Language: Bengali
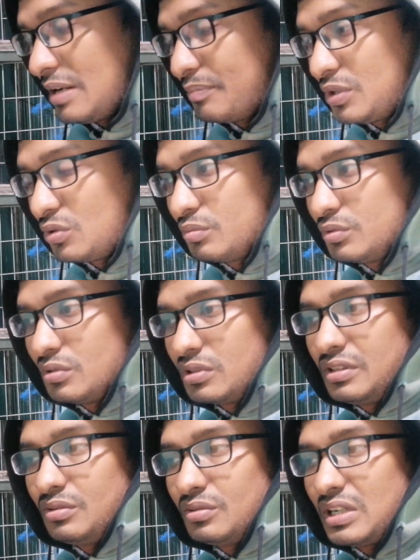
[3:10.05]
আপনার কবুতর
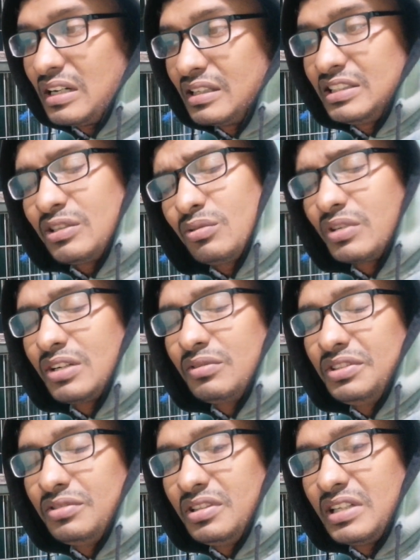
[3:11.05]
কিন্তু ঠান্ডা যে কোনো
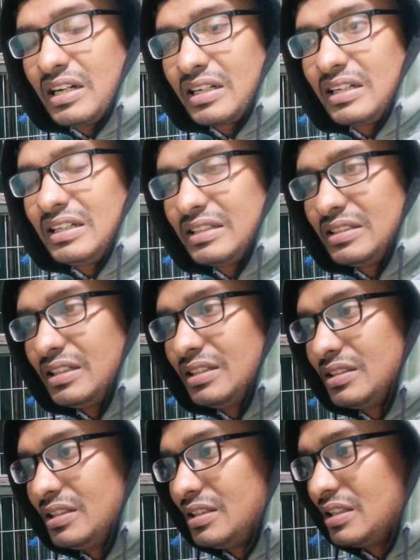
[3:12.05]
কারণে যদি ঠান্ডা লেগে যায়
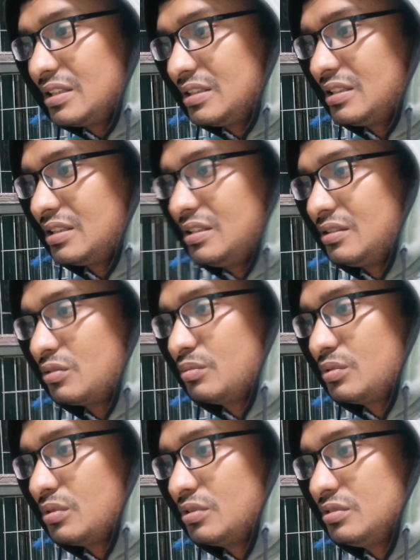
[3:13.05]
সেই ঠান্ডা থেকে
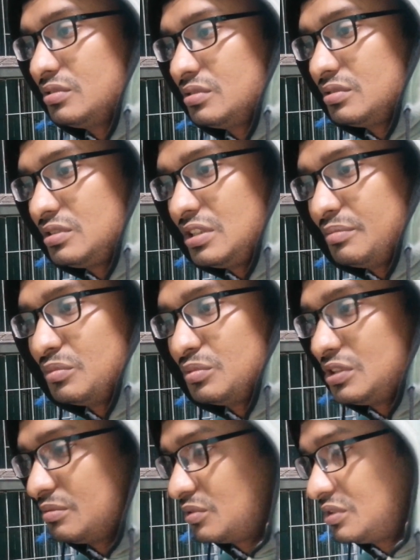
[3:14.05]
কবুতর ঝিম
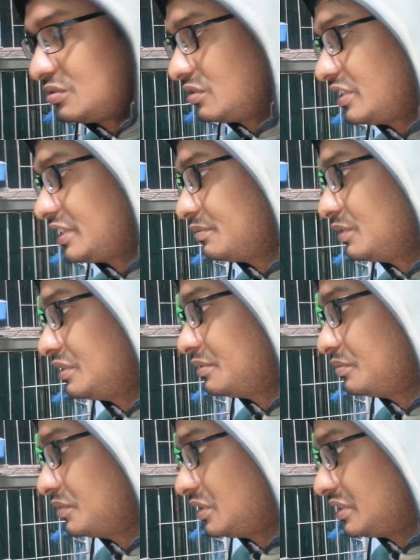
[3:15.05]
ঝিমুনি চলে আসবে
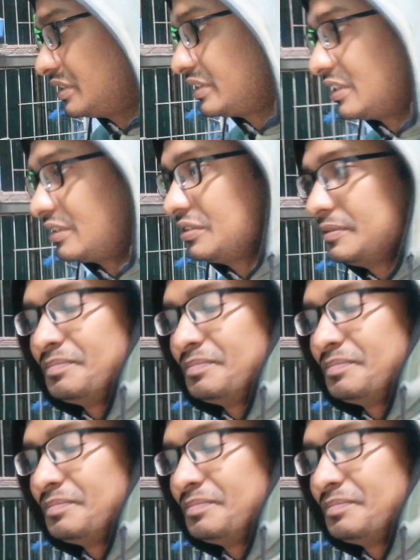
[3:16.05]
তার